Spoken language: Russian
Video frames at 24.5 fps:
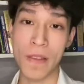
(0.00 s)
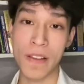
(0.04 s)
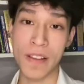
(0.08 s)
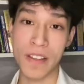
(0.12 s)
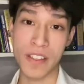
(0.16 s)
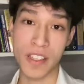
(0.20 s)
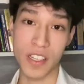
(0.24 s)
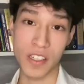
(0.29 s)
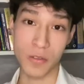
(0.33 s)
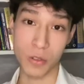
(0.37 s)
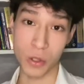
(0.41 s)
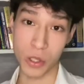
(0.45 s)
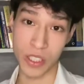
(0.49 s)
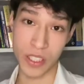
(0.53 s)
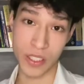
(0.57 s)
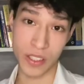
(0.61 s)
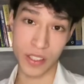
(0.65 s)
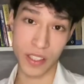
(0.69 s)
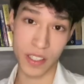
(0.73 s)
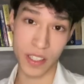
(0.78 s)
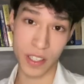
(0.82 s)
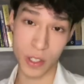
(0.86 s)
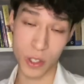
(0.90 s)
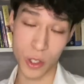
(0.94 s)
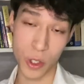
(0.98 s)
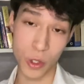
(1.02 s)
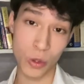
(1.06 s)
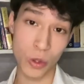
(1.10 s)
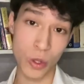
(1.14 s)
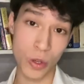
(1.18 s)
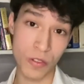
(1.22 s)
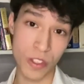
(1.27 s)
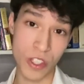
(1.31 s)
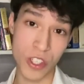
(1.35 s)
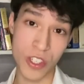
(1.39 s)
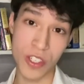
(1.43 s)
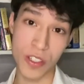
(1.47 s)
Так вот, это
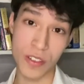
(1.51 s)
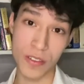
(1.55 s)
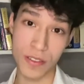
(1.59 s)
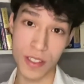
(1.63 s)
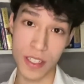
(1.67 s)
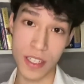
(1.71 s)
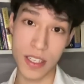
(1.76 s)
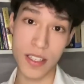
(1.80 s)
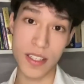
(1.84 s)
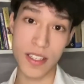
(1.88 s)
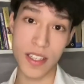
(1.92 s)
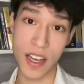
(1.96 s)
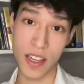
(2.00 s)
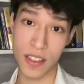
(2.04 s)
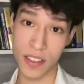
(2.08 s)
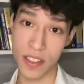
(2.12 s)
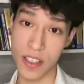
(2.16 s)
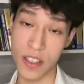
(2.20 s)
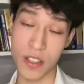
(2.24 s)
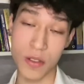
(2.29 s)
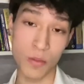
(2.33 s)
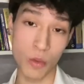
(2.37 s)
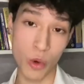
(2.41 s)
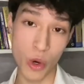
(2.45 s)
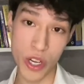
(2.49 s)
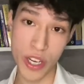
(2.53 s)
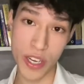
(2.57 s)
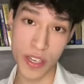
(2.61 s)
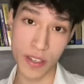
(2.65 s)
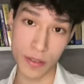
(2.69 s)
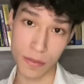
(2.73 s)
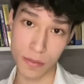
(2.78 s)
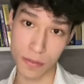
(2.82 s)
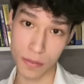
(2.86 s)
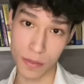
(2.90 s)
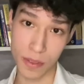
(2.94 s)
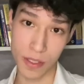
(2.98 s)
чудовище вылезало из
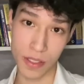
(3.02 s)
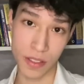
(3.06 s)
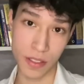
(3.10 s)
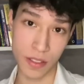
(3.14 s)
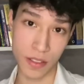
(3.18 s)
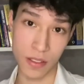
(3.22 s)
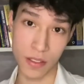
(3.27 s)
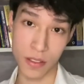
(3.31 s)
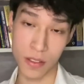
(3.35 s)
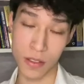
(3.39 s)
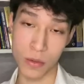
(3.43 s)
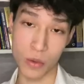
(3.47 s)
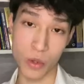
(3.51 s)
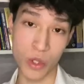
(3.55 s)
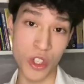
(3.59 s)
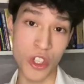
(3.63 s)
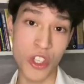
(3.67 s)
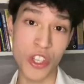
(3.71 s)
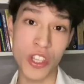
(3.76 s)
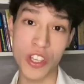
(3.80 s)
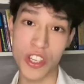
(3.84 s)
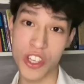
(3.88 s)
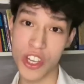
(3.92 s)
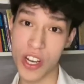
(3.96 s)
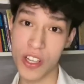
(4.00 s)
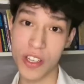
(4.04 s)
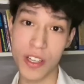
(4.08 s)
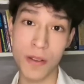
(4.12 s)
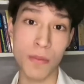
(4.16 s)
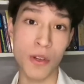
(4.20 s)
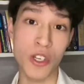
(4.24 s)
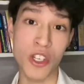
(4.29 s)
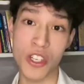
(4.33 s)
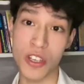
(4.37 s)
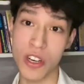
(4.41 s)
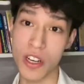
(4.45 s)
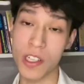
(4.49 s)
моря и уничтожало и
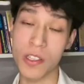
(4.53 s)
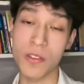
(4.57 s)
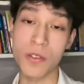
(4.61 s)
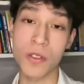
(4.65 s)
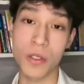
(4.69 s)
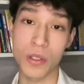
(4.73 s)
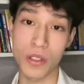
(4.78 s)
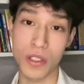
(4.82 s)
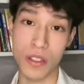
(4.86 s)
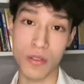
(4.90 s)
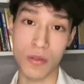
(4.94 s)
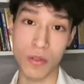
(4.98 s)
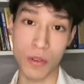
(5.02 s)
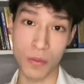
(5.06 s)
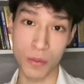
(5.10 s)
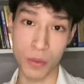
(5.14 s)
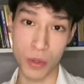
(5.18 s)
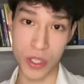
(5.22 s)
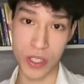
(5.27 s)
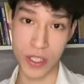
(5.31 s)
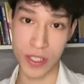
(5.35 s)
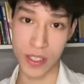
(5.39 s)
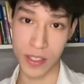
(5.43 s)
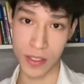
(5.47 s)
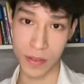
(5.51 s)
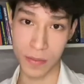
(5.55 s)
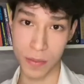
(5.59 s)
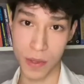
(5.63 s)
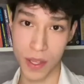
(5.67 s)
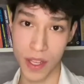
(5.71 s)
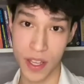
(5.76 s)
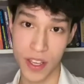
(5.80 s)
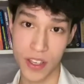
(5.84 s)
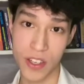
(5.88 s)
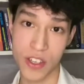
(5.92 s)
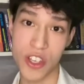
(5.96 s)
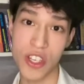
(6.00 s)
пожирало все на своем пути.
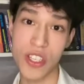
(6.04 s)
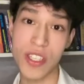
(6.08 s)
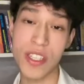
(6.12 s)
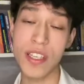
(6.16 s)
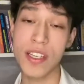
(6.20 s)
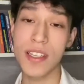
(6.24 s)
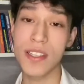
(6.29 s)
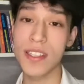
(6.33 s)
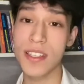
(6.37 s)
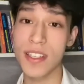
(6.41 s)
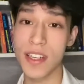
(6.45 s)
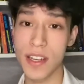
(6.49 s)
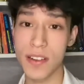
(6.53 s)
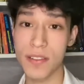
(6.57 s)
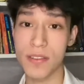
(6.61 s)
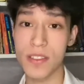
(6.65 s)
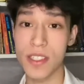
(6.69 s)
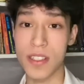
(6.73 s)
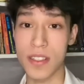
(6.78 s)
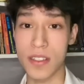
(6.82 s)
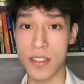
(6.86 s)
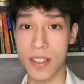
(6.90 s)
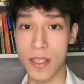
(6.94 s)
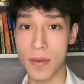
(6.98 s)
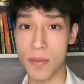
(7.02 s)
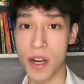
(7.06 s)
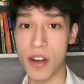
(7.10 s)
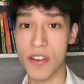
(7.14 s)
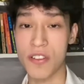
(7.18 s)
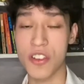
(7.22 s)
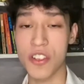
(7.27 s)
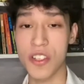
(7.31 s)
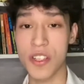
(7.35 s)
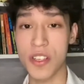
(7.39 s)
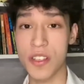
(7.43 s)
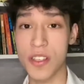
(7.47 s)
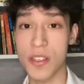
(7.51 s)
Жители деревни, собравшись
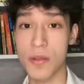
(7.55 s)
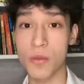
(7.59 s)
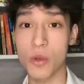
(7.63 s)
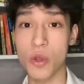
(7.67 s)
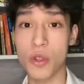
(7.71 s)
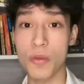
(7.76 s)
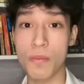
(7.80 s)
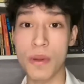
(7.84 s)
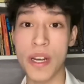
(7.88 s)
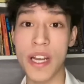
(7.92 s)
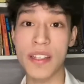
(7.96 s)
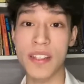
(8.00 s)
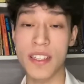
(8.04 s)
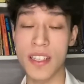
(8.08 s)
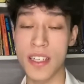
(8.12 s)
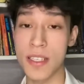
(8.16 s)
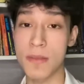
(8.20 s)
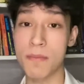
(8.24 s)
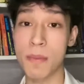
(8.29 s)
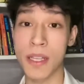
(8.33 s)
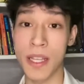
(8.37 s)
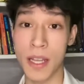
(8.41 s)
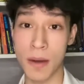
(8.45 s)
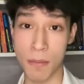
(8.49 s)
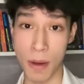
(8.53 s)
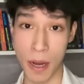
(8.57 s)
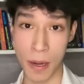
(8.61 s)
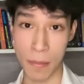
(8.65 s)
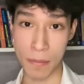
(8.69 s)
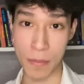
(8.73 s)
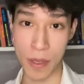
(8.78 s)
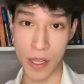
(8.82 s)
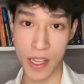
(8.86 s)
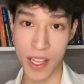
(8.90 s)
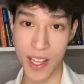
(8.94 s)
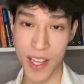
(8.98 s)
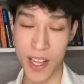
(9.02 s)
всей семьей, прятались по домам.
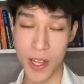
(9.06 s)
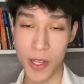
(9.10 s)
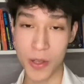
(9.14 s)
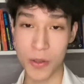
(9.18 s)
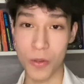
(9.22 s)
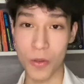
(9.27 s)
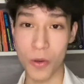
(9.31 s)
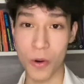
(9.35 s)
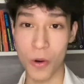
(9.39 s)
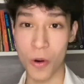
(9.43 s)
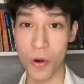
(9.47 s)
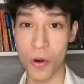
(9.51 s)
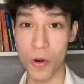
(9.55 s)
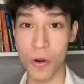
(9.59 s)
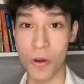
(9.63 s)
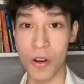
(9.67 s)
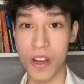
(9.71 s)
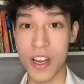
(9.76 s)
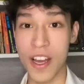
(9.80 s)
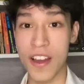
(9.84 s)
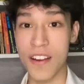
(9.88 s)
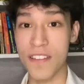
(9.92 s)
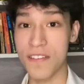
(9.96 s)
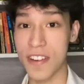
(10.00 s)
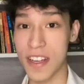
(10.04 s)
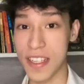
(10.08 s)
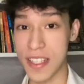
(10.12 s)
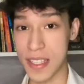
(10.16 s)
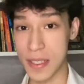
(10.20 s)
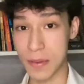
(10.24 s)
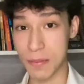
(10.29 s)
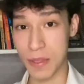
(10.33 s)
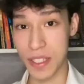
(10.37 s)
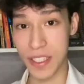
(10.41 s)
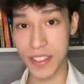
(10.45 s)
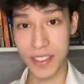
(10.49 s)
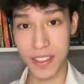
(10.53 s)
Но в один
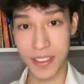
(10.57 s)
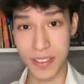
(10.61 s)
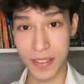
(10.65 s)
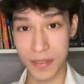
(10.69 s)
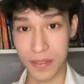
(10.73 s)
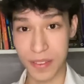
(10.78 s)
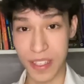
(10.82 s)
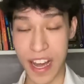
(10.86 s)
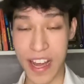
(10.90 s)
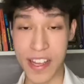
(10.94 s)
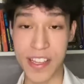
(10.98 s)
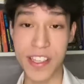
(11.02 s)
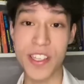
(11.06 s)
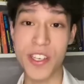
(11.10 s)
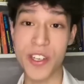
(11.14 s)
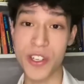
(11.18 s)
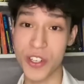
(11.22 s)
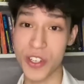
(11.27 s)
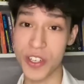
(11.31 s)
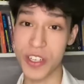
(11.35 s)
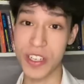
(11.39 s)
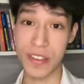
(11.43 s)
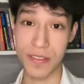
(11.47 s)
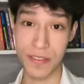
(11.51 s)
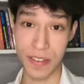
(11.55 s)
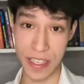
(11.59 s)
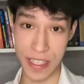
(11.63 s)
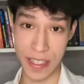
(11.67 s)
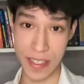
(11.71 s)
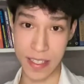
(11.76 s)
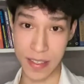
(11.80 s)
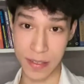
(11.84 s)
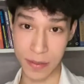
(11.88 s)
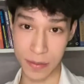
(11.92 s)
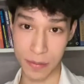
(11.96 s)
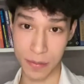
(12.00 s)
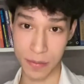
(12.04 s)
миг они решили выйти.